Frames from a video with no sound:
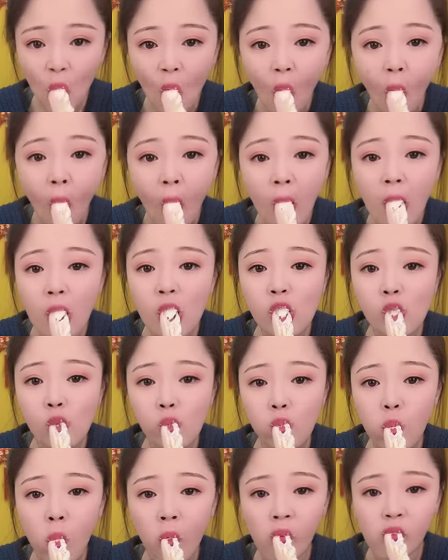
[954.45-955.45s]
那个马上
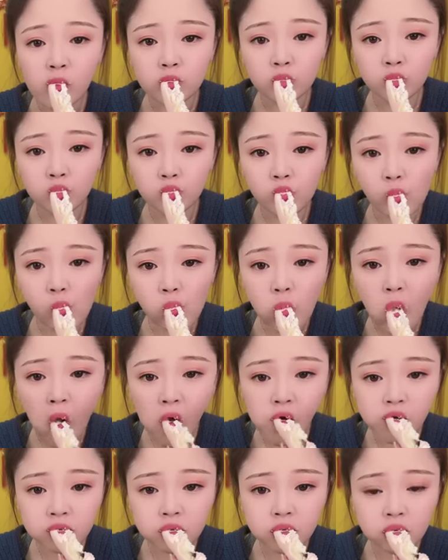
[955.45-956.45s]
快放假了，福
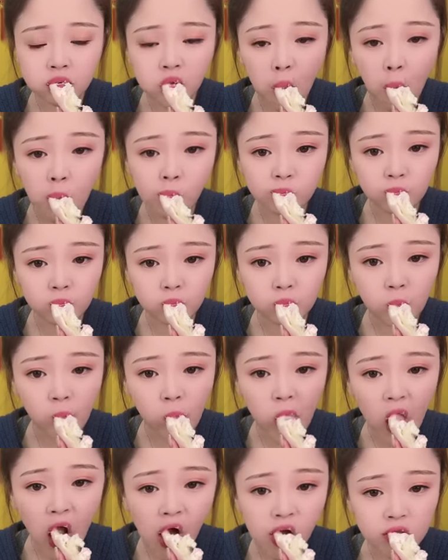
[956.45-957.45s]
利也发过了
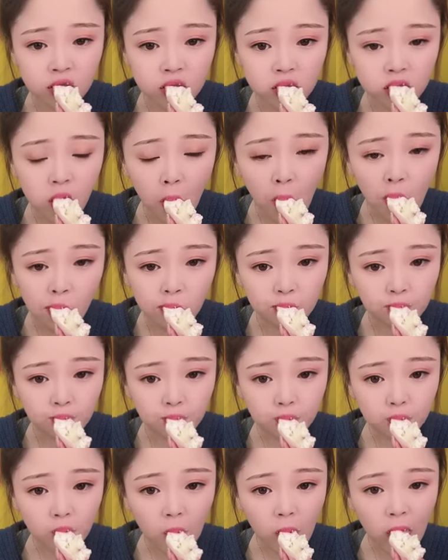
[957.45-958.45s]
啊，那个
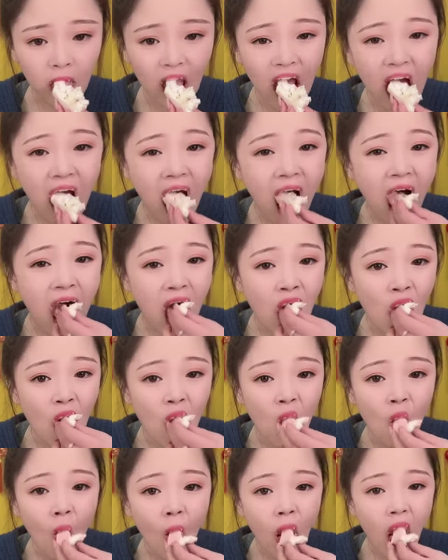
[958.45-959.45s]
咱该正常卖一波
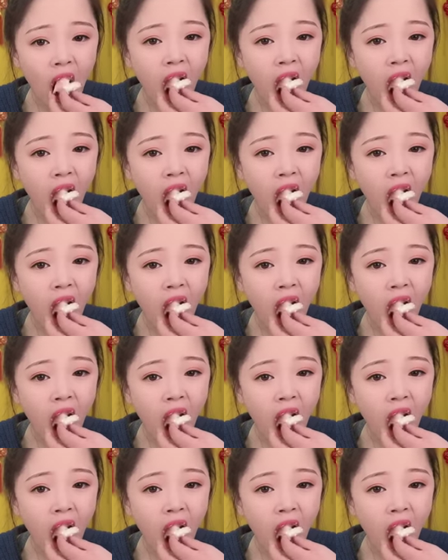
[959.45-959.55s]
了。